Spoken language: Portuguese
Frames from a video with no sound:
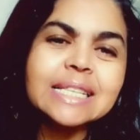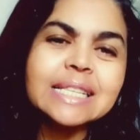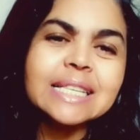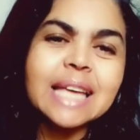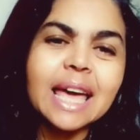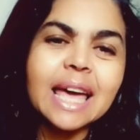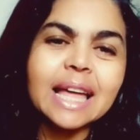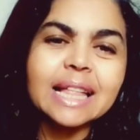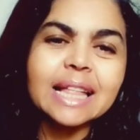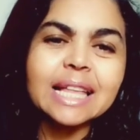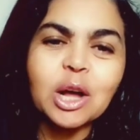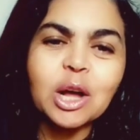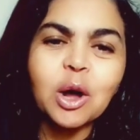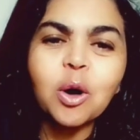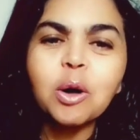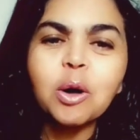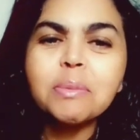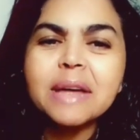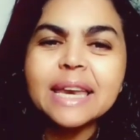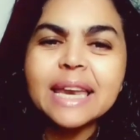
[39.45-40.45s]
entre
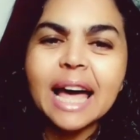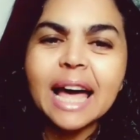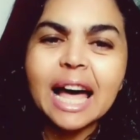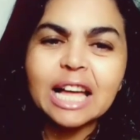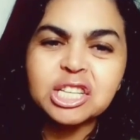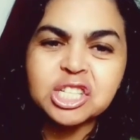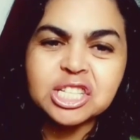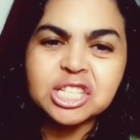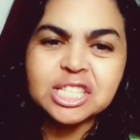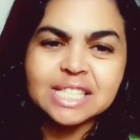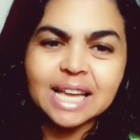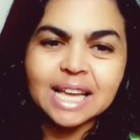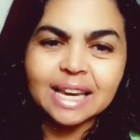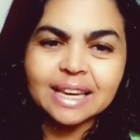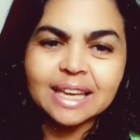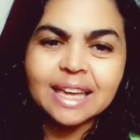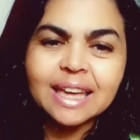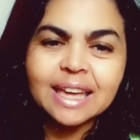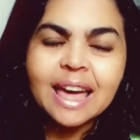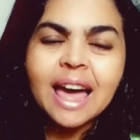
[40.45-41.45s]
homenagens
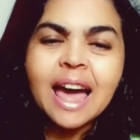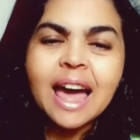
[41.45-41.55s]
ali